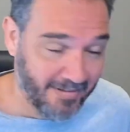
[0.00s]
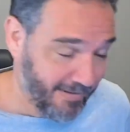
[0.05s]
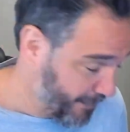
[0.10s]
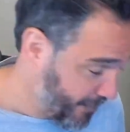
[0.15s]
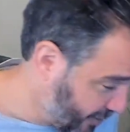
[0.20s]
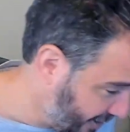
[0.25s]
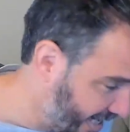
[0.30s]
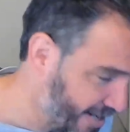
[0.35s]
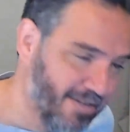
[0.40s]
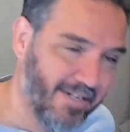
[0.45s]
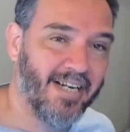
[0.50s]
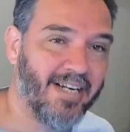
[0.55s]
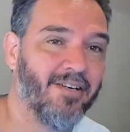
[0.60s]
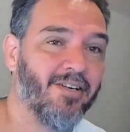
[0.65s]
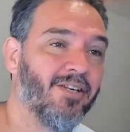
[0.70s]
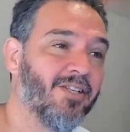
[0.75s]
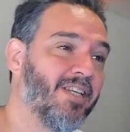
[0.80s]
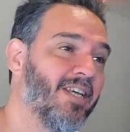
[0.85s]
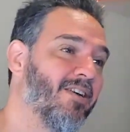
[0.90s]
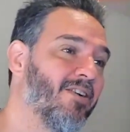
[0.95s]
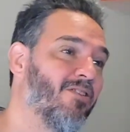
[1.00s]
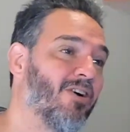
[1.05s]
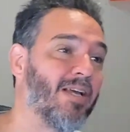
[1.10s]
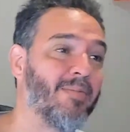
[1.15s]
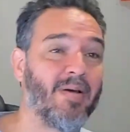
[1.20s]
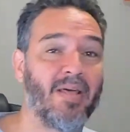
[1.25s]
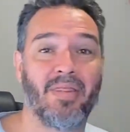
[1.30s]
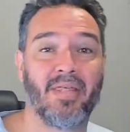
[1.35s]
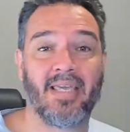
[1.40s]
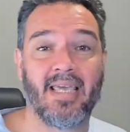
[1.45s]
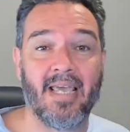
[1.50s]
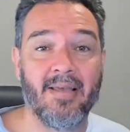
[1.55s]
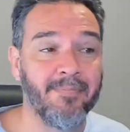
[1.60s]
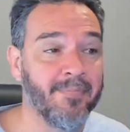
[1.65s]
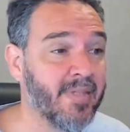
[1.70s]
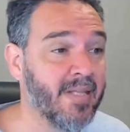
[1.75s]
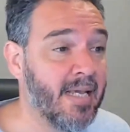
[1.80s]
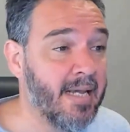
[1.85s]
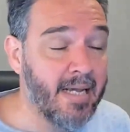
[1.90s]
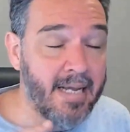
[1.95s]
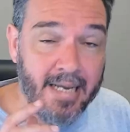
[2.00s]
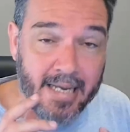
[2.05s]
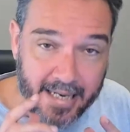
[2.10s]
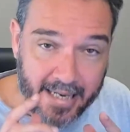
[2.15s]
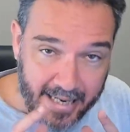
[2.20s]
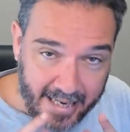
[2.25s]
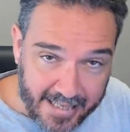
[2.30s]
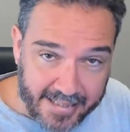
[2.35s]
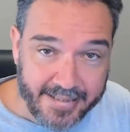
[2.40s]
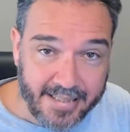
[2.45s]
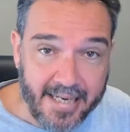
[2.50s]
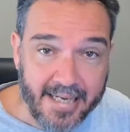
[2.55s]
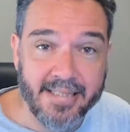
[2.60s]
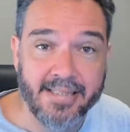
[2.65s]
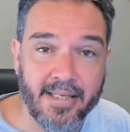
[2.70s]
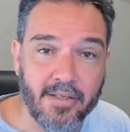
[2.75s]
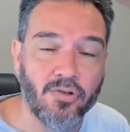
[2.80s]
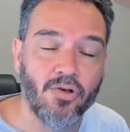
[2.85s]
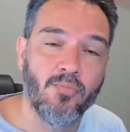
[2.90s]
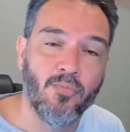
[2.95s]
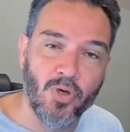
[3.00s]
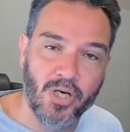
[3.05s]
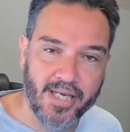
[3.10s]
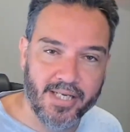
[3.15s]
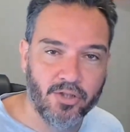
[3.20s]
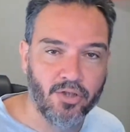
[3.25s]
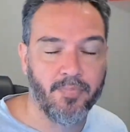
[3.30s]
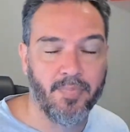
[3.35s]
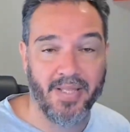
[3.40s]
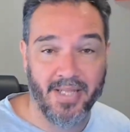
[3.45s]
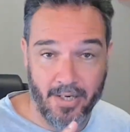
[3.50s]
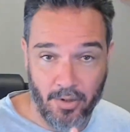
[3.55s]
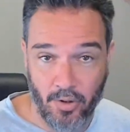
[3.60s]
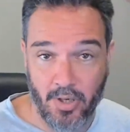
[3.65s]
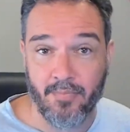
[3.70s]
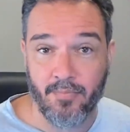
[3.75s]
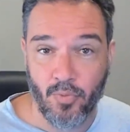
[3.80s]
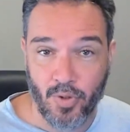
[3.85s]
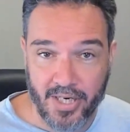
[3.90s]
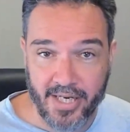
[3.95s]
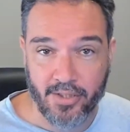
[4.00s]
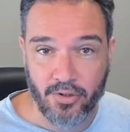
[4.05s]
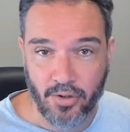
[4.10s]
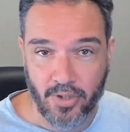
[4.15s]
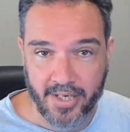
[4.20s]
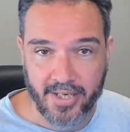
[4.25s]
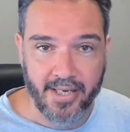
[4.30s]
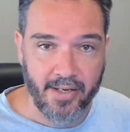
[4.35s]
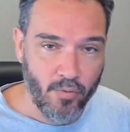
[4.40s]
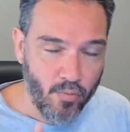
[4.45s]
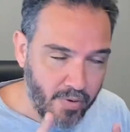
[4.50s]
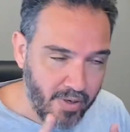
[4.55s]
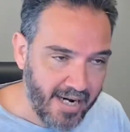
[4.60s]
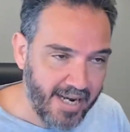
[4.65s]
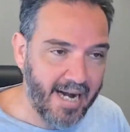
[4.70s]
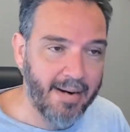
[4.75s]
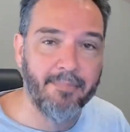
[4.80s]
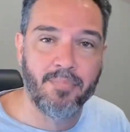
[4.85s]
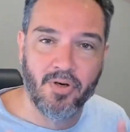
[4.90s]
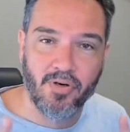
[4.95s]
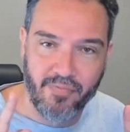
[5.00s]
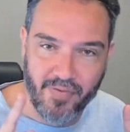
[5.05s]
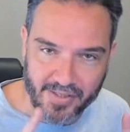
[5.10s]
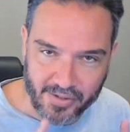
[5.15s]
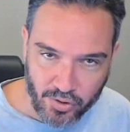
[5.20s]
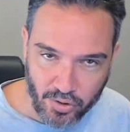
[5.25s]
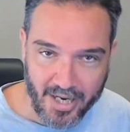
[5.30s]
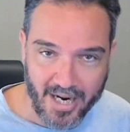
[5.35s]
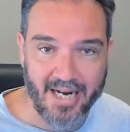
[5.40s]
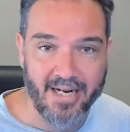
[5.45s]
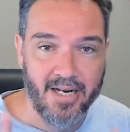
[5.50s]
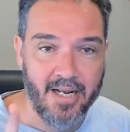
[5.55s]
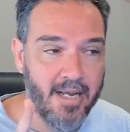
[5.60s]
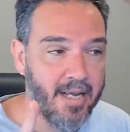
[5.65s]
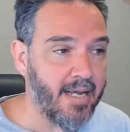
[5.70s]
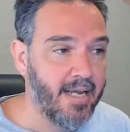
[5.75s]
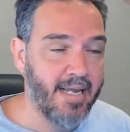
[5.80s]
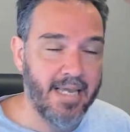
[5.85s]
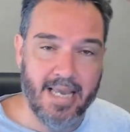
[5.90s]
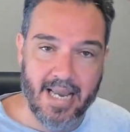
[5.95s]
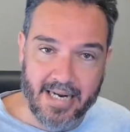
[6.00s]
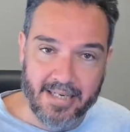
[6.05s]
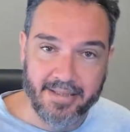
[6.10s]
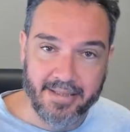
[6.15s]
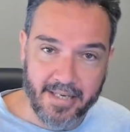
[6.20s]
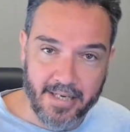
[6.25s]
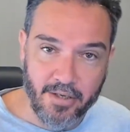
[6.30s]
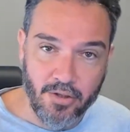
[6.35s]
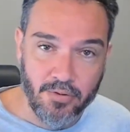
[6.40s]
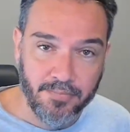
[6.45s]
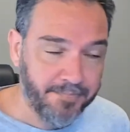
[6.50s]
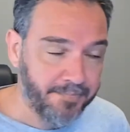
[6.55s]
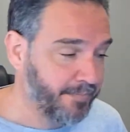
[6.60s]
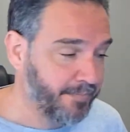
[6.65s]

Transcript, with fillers: Pues claro que no, tío. Lo que pasa es que esta gente son muy listos. Pedro es muy listo, ¿eh? es un gran profesional. Y el tío